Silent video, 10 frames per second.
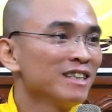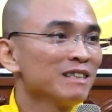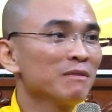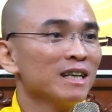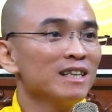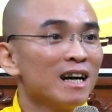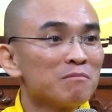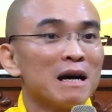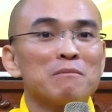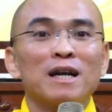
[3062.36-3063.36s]
Nhưng mà thấy gần
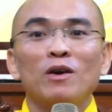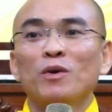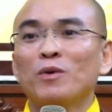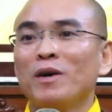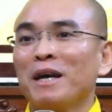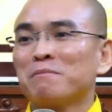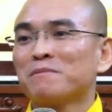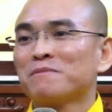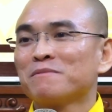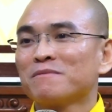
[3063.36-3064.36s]
bằng bà nội của em.
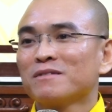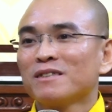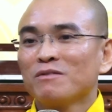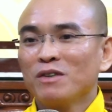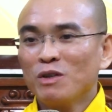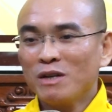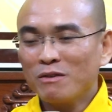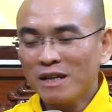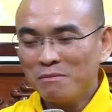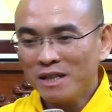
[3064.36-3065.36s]
Ví dụ lâu
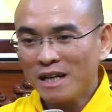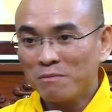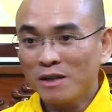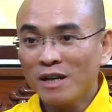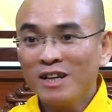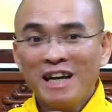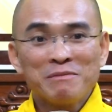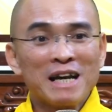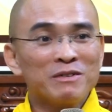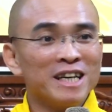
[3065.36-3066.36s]
ngày mình gặp người đó, em
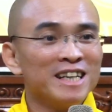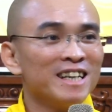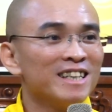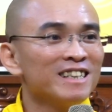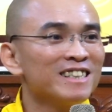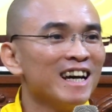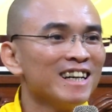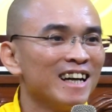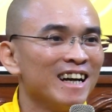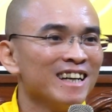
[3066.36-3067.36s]
chào chị chưa
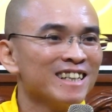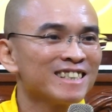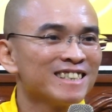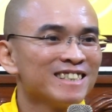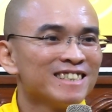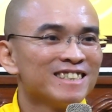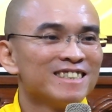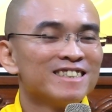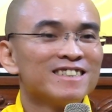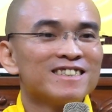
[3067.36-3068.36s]
chết hả?
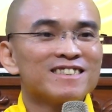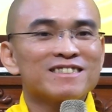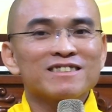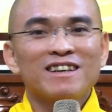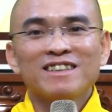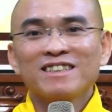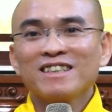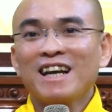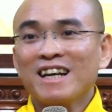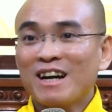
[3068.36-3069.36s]
Trời ơi,
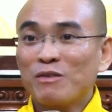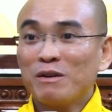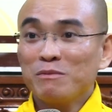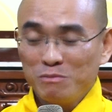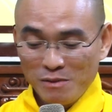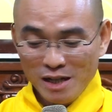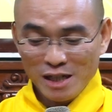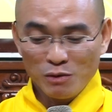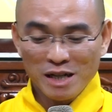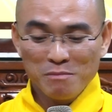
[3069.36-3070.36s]
nghe câu đó
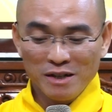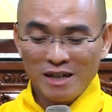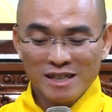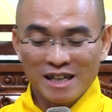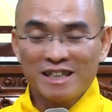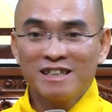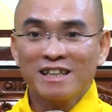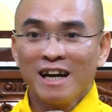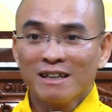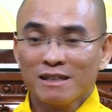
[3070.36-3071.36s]
nhiều khi mình nói chị chưa
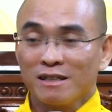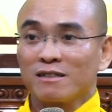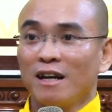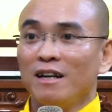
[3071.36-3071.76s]
chết, cái sực tỉnh